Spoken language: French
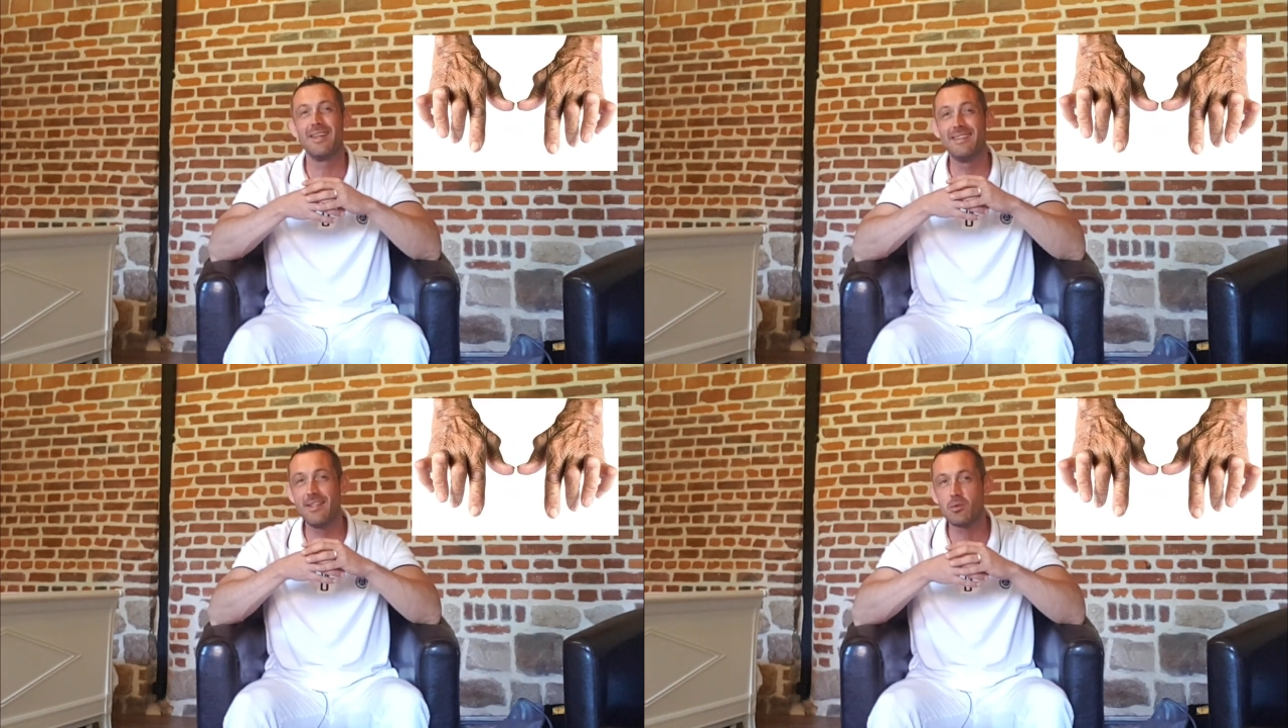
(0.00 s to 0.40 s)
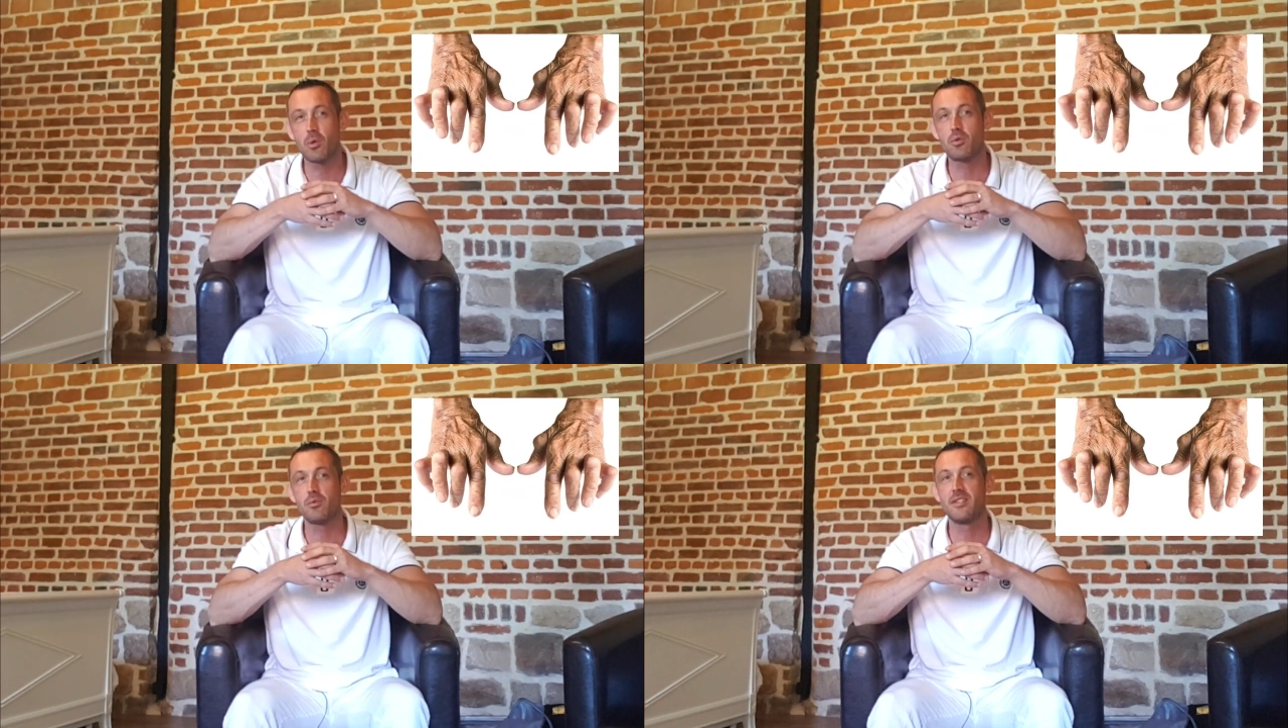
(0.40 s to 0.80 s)
et
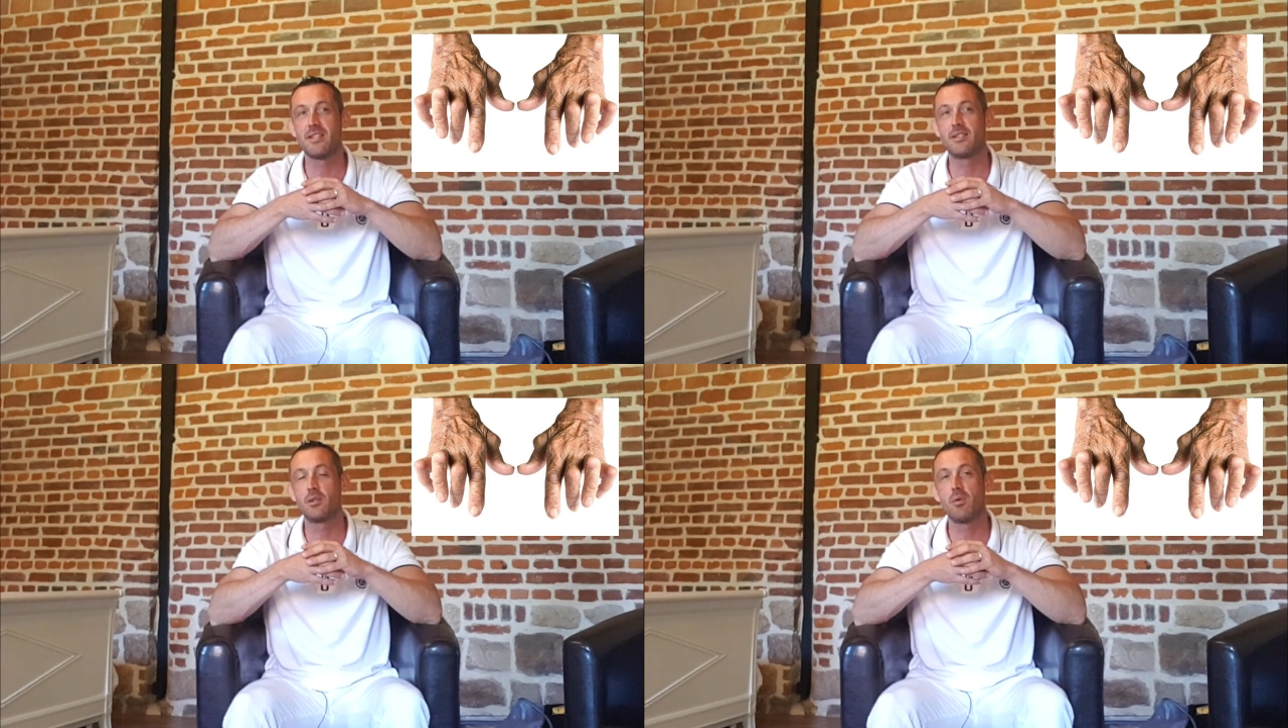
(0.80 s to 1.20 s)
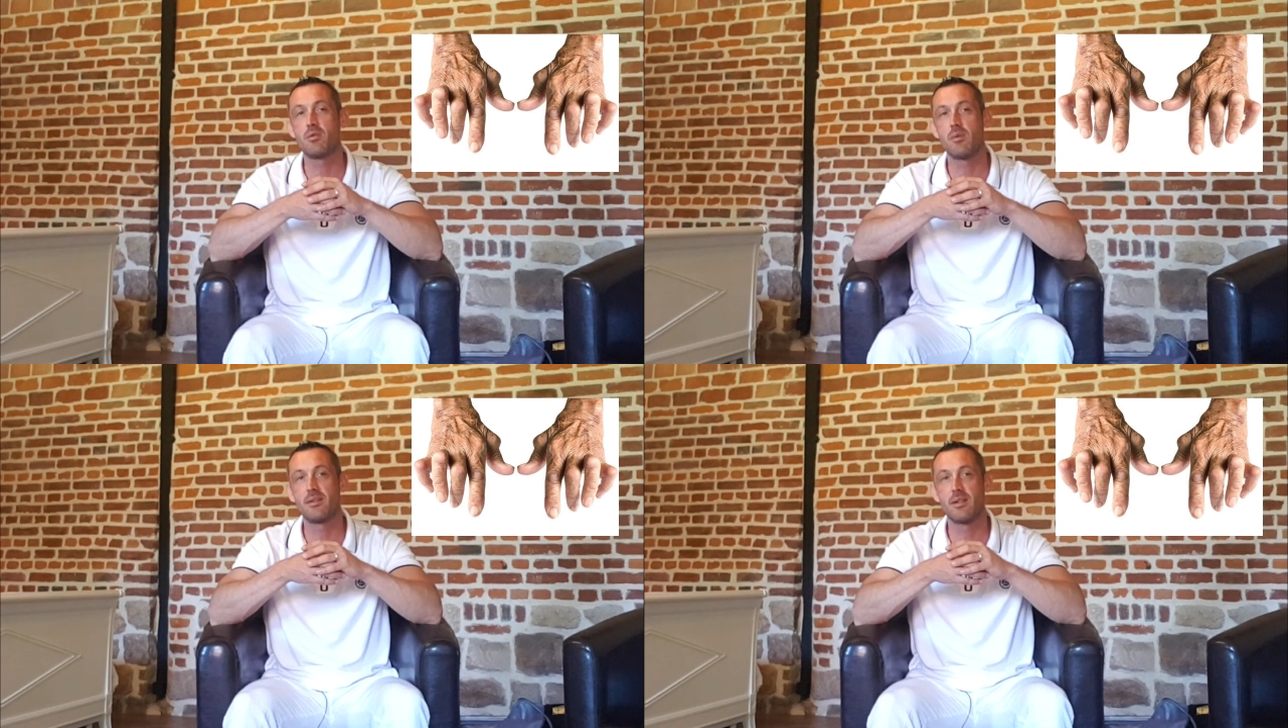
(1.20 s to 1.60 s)
destruction des
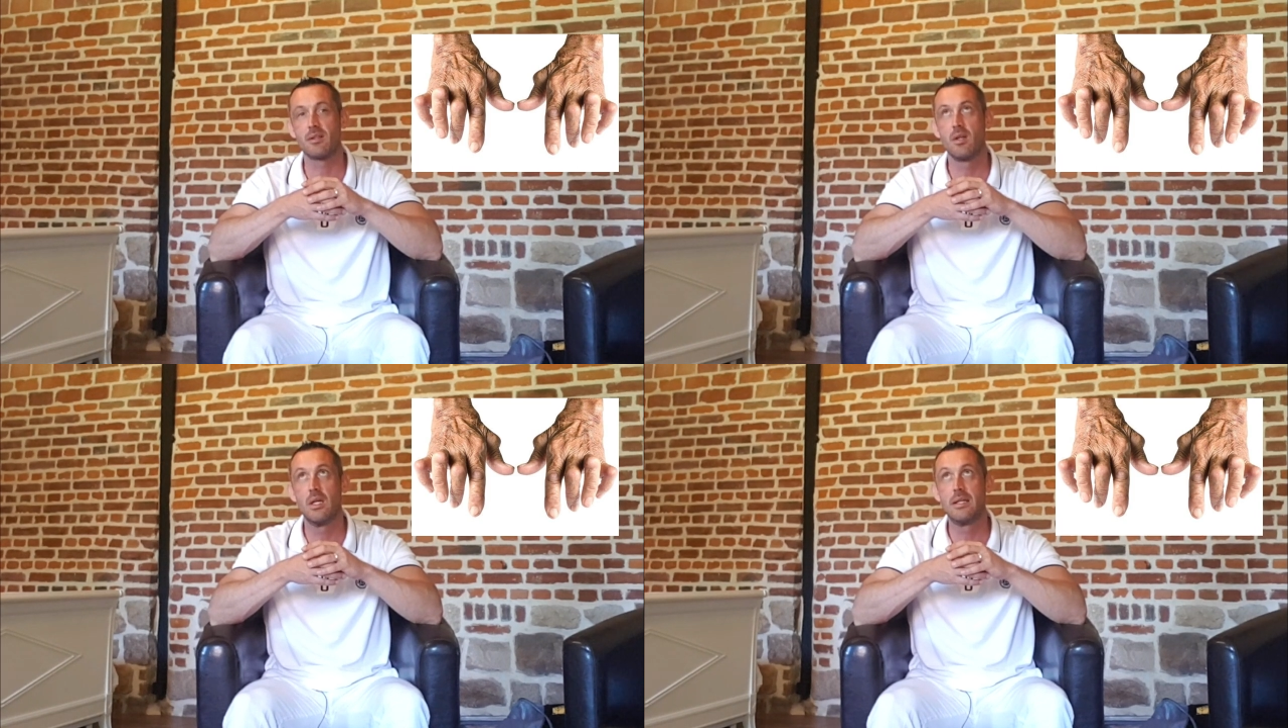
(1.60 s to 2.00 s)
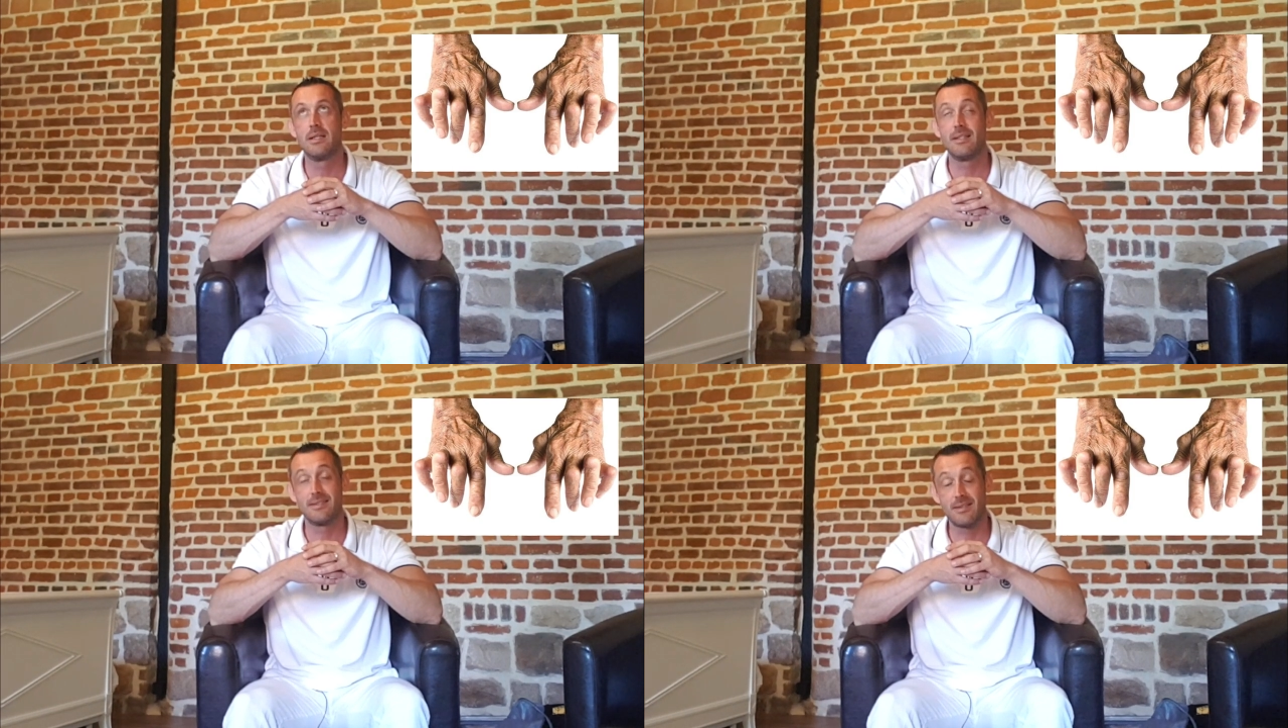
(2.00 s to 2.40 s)
articulations atteintes.
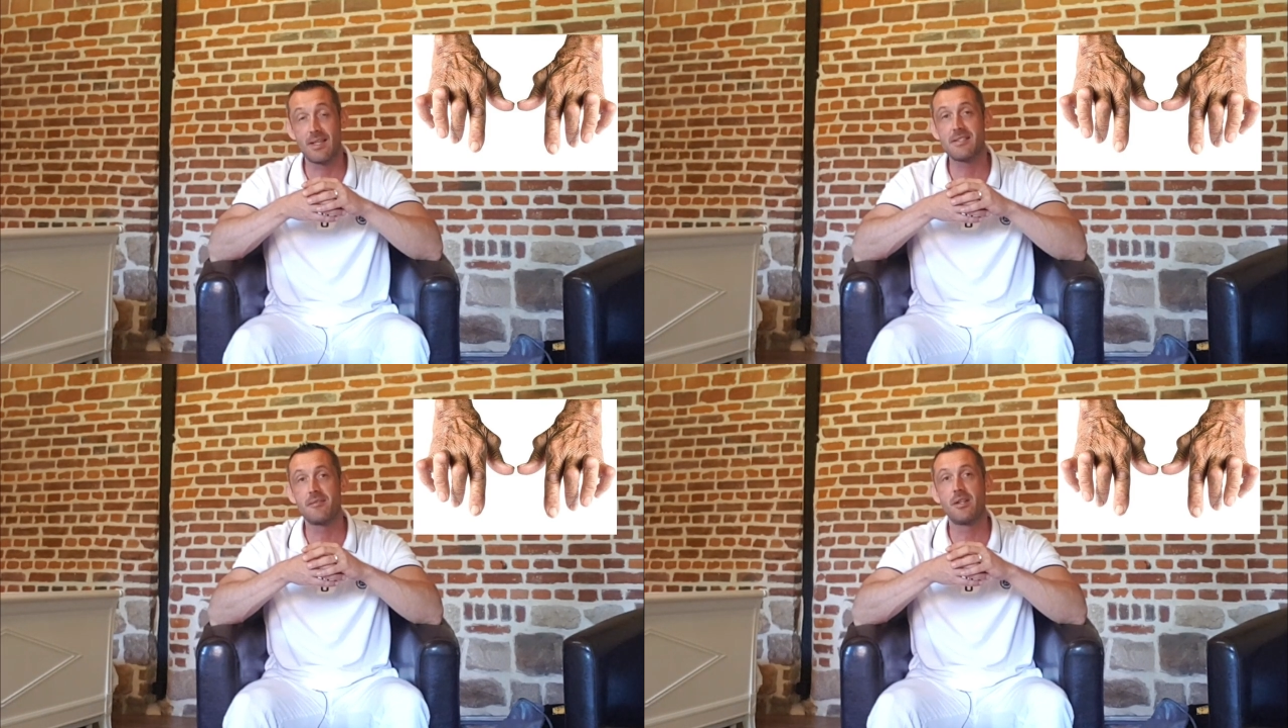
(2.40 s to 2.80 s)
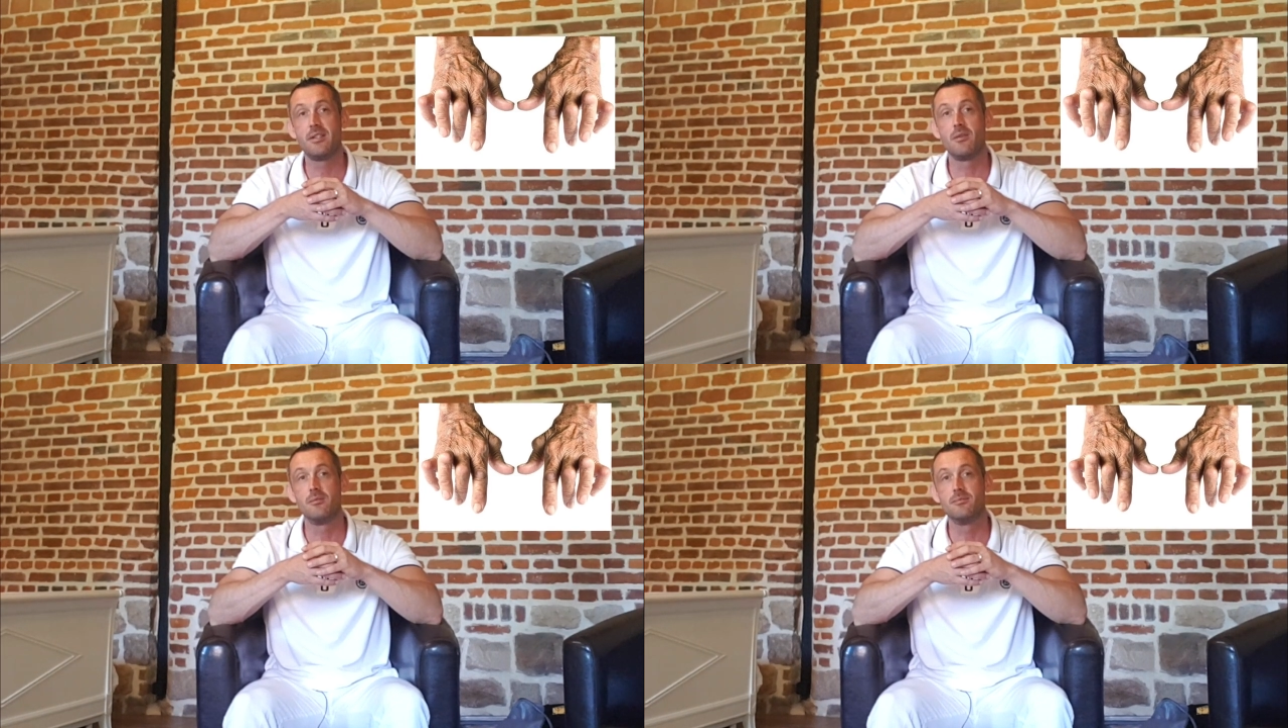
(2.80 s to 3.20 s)
Et c'est très
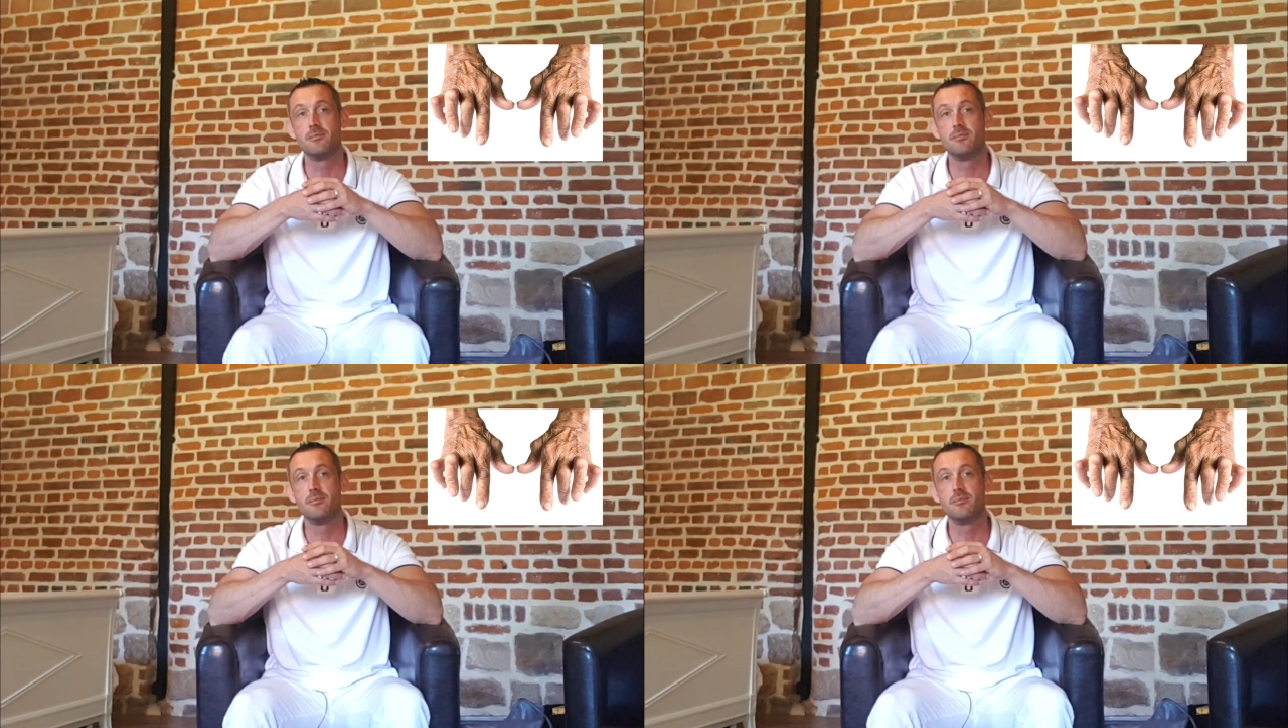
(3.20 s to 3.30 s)
invalidant.